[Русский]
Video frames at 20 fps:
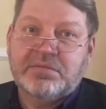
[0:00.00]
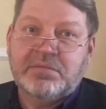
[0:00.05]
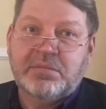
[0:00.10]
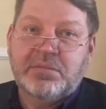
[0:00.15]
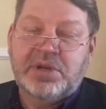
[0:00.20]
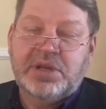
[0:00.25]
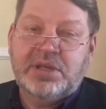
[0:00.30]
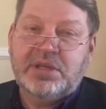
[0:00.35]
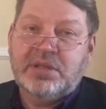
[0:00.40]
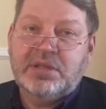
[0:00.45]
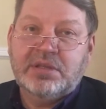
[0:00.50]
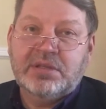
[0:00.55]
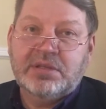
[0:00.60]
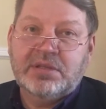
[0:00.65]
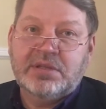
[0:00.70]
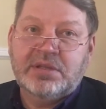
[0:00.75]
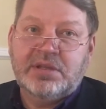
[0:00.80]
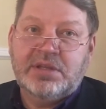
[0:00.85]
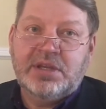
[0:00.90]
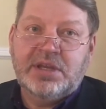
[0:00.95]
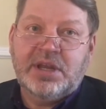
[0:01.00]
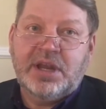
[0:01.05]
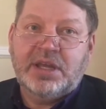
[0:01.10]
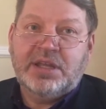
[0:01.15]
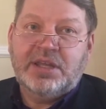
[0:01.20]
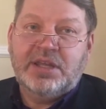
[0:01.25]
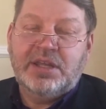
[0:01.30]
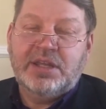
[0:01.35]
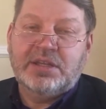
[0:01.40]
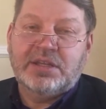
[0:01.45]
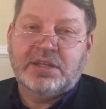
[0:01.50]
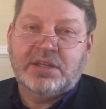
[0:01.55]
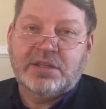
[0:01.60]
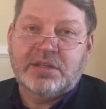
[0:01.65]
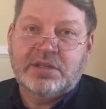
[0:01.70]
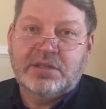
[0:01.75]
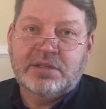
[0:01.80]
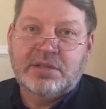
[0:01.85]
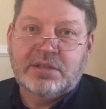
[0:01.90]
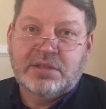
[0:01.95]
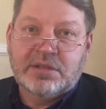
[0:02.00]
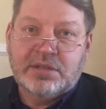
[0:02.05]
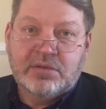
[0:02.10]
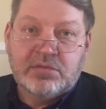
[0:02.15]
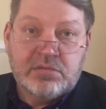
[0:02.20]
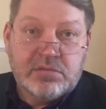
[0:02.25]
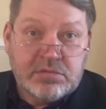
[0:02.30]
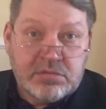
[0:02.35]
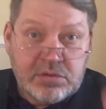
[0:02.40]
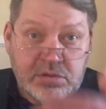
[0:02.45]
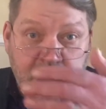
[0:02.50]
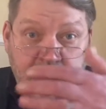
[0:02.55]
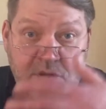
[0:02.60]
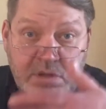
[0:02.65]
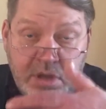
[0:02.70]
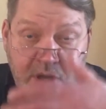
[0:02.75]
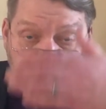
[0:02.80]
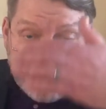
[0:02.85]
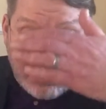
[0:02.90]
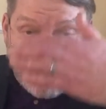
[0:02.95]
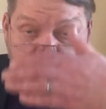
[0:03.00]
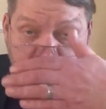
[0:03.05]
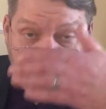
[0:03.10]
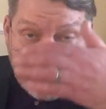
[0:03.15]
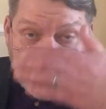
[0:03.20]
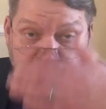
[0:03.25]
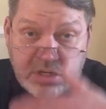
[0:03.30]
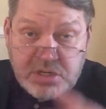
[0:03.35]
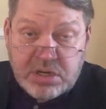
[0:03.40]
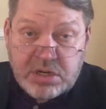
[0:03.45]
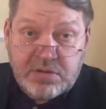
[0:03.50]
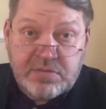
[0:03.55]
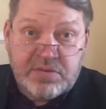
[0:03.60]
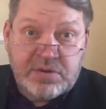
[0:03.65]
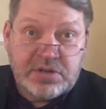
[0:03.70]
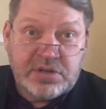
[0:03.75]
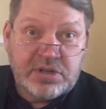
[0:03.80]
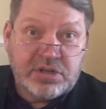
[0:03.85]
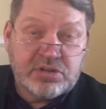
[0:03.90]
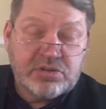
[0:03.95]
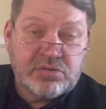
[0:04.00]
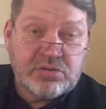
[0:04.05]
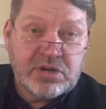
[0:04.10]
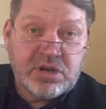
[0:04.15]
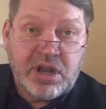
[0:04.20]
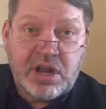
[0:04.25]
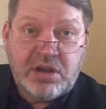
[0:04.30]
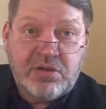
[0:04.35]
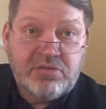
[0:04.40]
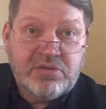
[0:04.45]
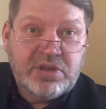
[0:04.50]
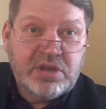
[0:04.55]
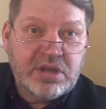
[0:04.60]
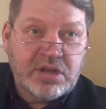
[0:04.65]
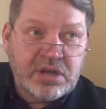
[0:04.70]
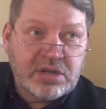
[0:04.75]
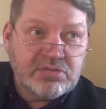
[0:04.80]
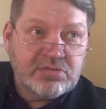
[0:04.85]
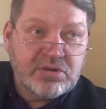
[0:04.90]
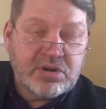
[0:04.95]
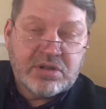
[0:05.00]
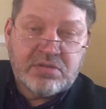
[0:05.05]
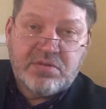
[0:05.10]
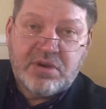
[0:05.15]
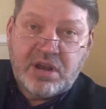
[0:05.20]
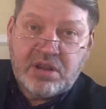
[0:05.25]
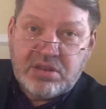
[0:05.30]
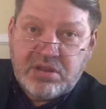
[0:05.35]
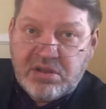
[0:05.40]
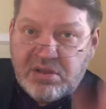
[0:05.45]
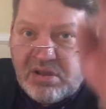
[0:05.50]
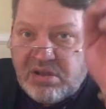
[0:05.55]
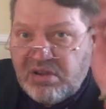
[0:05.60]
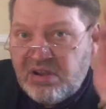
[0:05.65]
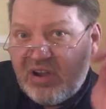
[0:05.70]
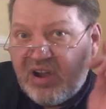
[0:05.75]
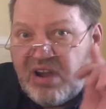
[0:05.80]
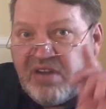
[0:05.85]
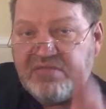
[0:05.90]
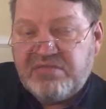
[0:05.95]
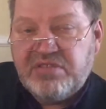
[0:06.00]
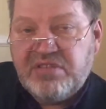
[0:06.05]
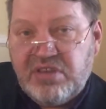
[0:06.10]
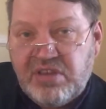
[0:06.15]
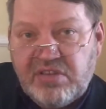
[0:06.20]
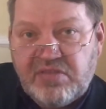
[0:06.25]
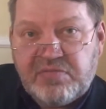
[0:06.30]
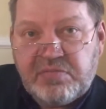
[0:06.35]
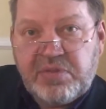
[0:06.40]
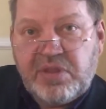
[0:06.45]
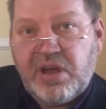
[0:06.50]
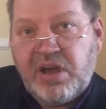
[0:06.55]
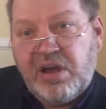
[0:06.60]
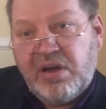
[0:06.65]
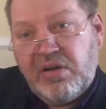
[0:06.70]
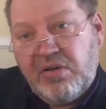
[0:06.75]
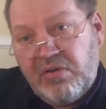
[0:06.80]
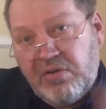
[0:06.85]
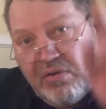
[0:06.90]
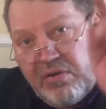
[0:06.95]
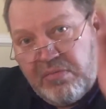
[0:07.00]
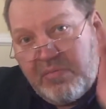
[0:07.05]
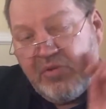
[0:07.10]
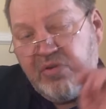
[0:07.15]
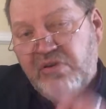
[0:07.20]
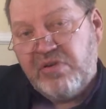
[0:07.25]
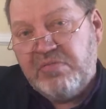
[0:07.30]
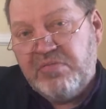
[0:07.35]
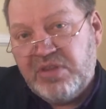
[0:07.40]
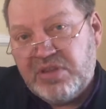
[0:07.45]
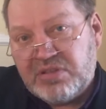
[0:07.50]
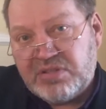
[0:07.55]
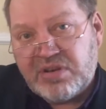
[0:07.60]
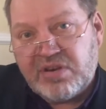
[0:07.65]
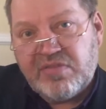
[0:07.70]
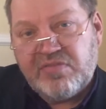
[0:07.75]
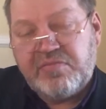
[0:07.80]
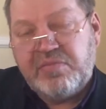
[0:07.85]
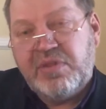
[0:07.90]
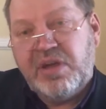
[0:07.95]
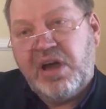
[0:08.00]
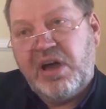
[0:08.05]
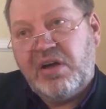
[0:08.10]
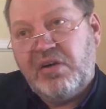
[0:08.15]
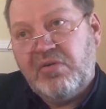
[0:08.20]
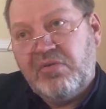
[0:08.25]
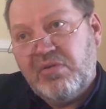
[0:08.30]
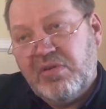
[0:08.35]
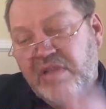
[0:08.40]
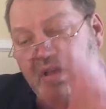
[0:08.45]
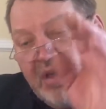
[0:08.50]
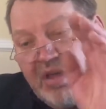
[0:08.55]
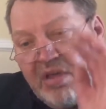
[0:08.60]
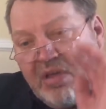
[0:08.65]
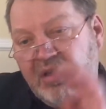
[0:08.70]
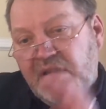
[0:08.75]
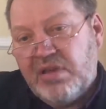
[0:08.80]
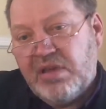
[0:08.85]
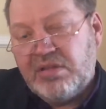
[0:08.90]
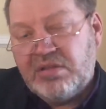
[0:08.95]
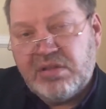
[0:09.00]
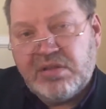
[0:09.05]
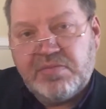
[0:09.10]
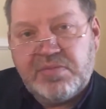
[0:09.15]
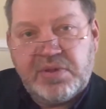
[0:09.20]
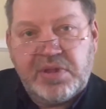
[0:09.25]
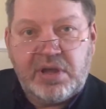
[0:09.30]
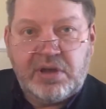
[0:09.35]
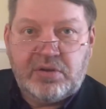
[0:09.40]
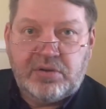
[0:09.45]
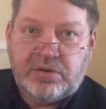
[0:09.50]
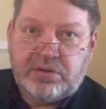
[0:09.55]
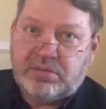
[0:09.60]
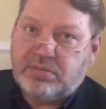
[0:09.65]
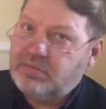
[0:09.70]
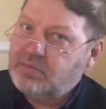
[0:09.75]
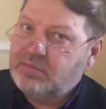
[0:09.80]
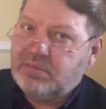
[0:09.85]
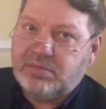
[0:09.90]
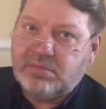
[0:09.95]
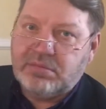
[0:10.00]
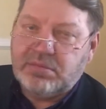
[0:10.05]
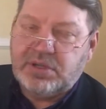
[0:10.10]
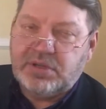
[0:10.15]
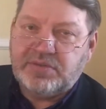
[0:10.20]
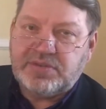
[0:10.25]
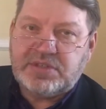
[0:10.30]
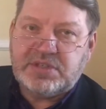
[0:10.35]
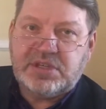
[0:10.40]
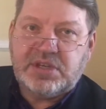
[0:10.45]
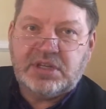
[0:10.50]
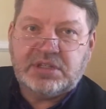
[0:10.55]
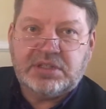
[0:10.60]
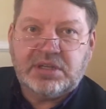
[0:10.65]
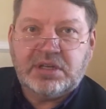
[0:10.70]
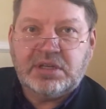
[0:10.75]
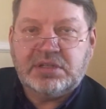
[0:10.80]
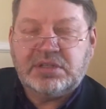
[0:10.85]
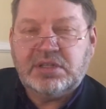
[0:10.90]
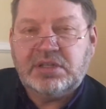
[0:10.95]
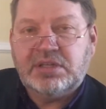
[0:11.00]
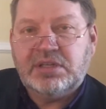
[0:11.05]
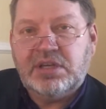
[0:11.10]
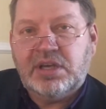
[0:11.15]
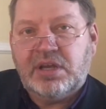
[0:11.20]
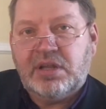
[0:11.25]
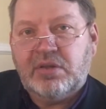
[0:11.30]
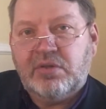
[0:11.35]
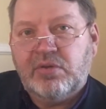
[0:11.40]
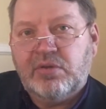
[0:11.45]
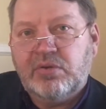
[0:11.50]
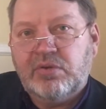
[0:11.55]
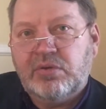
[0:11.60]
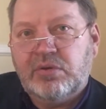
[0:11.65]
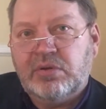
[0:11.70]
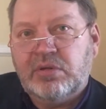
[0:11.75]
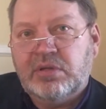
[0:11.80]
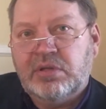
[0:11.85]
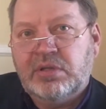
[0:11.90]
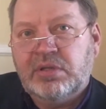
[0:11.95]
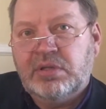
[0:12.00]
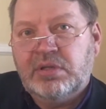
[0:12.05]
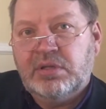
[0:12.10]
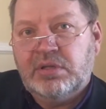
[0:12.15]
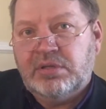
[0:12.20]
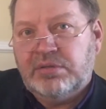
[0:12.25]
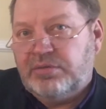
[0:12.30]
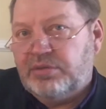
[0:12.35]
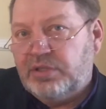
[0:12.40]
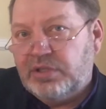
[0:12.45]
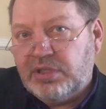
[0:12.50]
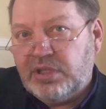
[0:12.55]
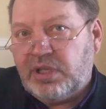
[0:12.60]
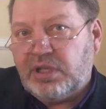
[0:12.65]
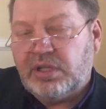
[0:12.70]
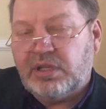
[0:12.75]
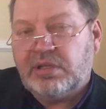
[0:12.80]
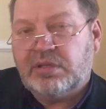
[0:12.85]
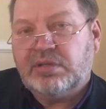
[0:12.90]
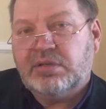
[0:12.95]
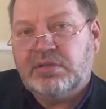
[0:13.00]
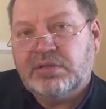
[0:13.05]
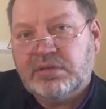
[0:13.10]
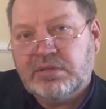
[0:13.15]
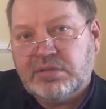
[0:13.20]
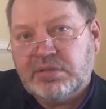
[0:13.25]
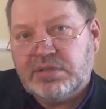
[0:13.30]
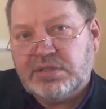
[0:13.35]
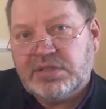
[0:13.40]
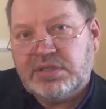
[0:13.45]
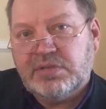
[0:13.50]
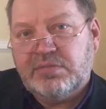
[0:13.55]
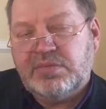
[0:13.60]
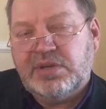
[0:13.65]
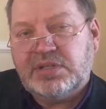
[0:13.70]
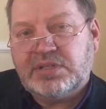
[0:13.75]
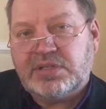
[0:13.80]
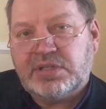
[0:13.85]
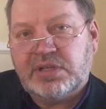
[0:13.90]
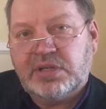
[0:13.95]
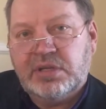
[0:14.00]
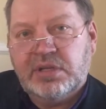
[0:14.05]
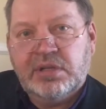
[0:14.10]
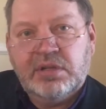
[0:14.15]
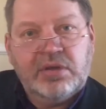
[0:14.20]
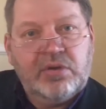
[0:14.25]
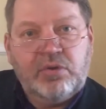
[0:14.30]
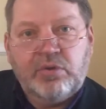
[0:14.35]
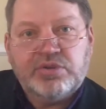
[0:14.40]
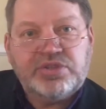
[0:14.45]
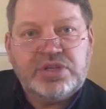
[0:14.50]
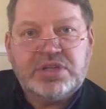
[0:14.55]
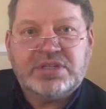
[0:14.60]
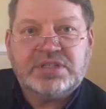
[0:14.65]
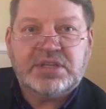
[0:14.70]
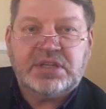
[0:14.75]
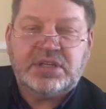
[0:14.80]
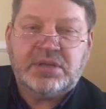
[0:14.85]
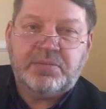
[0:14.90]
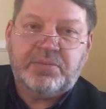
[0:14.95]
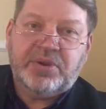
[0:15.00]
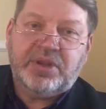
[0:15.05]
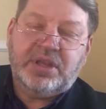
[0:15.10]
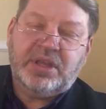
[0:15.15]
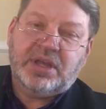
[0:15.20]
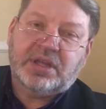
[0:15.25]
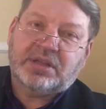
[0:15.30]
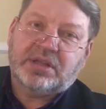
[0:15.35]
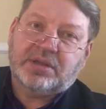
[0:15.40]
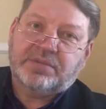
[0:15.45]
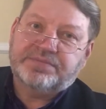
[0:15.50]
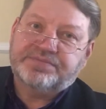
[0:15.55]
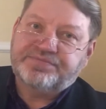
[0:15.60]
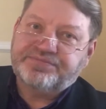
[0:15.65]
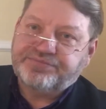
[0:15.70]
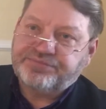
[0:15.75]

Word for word: Мы не какие-то такие ангажированные журналюги, которые говорят, Авдеев плохой, Бурмистров плохой, этот плохой. Мы все открыты к диалогу. Не надо заниматься. Очень, кстати, приятно,